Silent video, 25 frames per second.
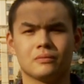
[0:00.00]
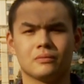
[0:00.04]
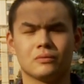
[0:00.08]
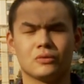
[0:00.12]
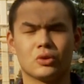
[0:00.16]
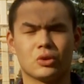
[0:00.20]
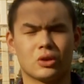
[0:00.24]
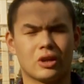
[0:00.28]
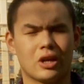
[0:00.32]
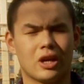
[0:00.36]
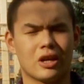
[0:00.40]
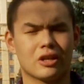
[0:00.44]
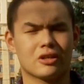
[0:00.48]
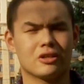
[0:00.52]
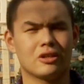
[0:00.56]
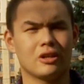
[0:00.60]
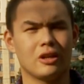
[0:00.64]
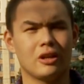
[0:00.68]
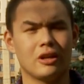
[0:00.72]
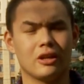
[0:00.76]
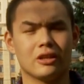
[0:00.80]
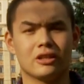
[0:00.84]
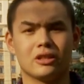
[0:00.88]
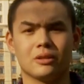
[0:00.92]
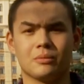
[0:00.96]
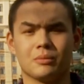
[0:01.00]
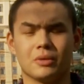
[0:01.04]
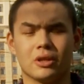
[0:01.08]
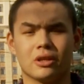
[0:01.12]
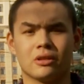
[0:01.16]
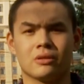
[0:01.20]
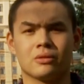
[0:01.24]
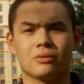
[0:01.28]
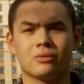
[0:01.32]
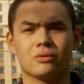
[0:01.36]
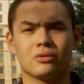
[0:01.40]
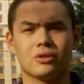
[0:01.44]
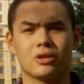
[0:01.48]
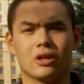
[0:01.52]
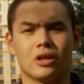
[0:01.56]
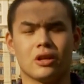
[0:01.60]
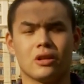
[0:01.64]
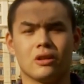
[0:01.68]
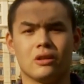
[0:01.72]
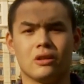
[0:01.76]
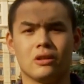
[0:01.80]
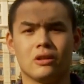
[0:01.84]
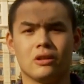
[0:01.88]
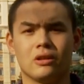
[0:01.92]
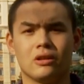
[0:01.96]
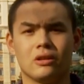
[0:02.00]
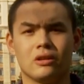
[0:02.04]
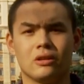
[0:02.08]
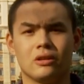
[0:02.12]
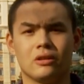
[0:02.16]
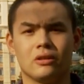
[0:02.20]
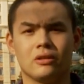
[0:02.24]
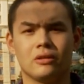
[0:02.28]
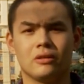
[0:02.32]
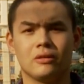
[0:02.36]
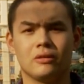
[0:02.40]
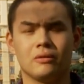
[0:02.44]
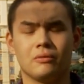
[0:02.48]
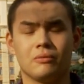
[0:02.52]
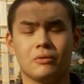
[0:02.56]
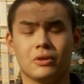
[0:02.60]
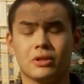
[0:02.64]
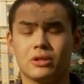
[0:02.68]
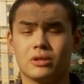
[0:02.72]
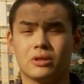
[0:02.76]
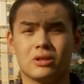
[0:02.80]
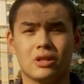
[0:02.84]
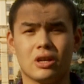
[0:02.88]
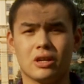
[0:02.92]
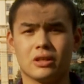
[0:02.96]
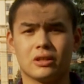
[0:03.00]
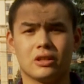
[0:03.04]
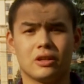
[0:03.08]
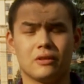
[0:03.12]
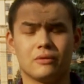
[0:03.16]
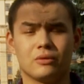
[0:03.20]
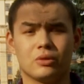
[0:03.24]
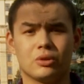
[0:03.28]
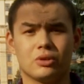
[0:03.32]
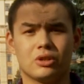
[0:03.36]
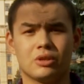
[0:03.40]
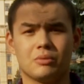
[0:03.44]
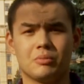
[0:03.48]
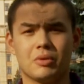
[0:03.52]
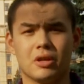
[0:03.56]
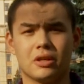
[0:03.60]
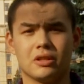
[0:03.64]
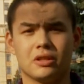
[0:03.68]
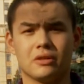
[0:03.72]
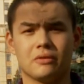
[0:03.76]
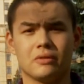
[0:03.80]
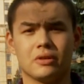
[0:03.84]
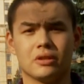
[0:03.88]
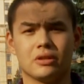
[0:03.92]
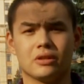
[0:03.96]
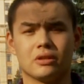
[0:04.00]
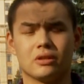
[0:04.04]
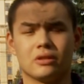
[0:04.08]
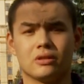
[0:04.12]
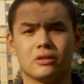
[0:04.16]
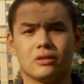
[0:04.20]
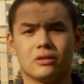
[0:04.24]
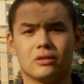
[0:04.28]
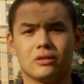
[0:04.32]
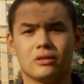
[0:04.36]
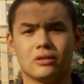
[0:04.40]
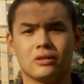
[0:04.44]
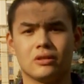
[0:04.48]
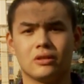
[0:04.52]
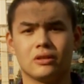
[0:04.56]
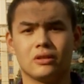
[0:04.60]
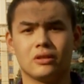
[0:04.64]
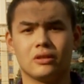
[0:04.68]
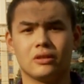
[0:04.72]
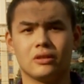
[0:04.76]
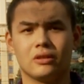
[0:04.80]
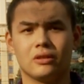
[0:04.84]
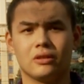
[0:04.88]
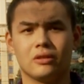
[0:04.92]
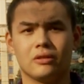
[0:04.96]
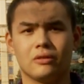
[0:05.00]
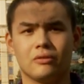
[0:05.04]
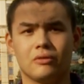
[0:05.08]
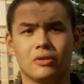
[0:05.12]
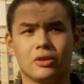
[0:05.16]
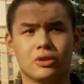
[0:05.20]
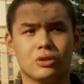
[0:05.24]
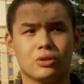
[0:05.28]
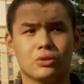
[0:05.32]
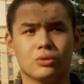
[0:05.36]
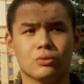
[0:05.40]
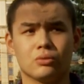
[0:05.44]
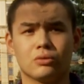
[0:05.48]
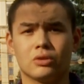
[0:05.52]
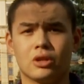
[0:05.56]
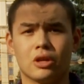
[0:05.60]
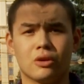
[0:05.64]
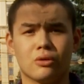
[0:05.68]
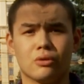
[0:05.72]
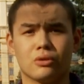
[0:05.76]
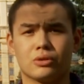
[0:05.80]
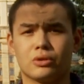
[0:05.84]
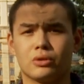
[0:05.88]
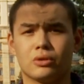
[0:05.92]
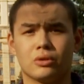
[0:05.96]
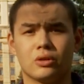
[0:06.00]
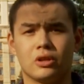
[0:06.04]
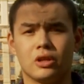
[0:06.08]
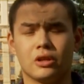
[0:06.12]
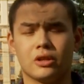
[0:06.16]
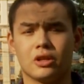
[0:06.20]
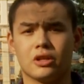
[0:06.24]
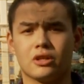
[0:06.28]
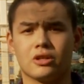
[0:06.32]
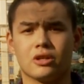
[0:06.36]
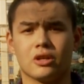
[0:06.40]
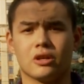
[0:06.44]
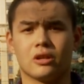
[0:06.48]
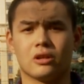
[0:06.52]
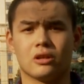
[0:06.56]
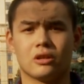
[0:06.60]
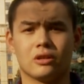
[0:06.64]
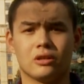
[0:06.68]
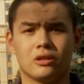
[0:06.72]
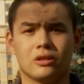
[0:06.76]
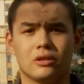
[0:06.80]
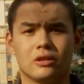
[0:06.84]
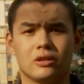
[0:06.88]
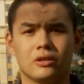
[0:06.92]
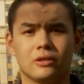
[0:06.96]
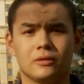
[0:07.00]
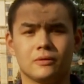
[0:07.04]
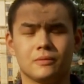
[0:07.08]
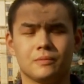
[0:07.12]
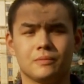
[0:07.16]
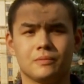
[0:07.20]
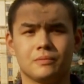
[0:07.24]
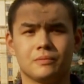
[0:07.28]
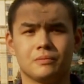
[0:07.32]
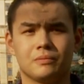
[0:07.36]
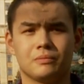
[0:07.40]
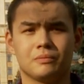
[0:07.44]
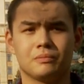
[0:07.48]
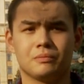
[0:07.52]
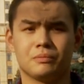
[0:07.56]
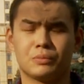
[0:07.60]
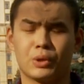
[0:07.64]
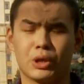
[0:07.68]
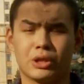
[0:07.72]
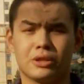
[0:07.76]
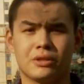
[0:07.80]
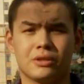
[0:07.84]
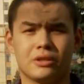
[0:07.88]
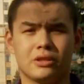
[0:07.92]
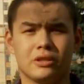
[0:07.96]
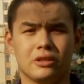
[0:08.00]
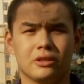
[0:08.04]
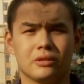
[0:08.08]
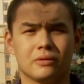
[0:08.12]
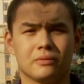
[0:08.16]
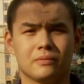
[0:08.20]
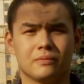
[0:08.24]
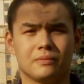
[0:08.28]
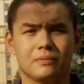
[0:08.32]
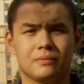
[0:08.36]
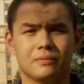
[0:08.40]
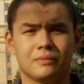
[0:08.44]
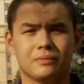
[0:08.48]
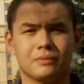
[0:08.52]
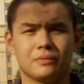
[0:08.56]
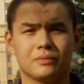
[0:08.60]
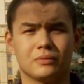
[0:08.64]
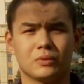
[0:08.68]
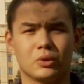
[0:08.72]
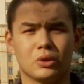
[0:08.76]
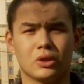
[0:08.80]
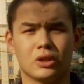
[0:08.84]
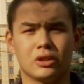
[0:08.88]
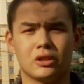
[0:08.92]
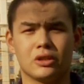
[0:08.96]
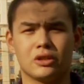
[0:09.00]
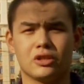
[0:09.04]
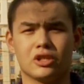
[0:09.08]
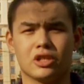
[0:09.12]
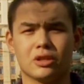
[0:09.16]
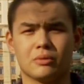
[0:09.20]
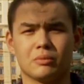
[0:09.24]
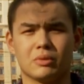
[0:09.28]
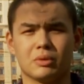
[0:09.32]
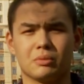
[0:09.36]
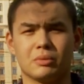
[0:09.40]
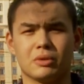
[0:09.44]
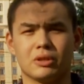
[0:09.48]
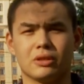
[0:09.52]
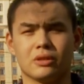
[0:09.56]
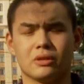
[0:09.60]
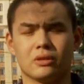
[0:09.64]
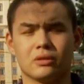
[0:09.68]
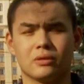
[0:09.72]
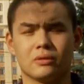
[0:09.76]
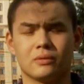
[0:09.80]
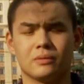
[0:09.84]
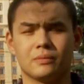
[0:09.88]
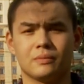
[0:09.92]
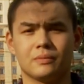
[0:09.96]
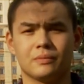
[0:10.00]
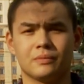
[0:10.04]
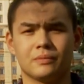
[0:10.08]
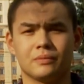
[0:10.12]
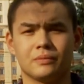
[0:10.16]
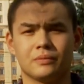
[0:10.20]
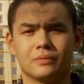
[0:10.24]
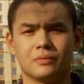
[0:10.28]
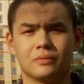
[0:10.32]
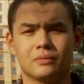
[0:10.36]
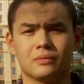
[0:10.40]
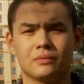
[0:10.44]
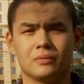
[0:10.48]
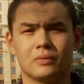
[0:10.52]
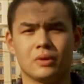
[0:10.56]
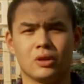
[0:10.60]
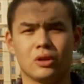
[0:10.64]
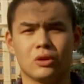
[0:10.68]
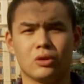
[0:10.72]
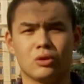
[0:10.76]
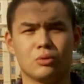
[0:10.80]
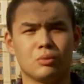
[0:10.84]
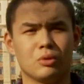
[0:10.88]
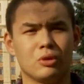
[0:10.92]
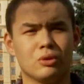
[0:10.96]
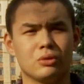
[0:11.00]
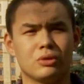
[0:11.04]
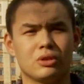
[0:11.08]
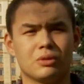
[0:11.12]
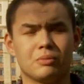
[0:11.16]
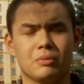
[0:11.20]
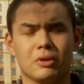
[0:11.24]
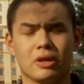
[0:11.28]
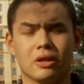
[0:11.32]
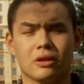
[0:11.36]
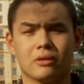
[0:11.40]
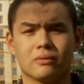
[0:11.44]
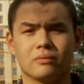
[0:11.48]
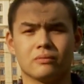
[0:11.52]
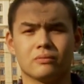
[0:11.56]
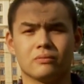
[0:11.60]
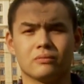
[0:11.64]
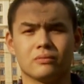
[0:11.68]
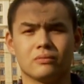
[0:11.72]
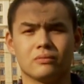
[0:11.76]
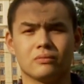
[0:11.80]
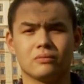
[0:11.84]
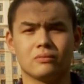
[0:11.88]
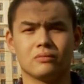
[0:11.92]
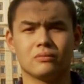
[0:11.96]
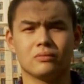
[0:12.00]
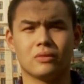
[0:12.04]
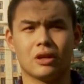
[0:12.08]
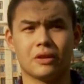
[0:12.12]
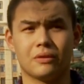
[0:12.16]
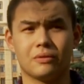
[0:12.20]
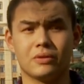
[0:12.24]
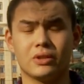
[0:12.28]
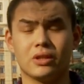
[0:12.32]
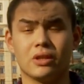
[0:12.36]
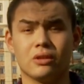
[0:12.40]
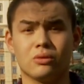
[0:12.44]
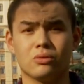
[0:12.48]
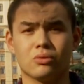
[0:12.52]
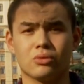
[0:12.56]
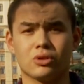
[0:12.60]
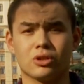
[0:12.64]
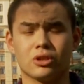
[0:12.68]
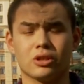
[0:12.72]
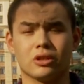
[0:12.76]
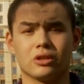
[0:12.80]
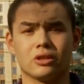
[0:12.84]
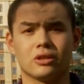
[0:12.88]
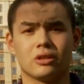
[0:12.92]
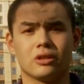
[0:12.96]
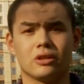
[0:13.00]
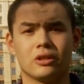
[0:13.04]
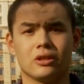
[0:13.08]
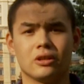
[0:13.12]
Но как же летом я скучал. Ведь так давно тебя не видел. Ведь тут дорог сто для начал. Прости, но если чем обидел. Люблю тебя от всей души.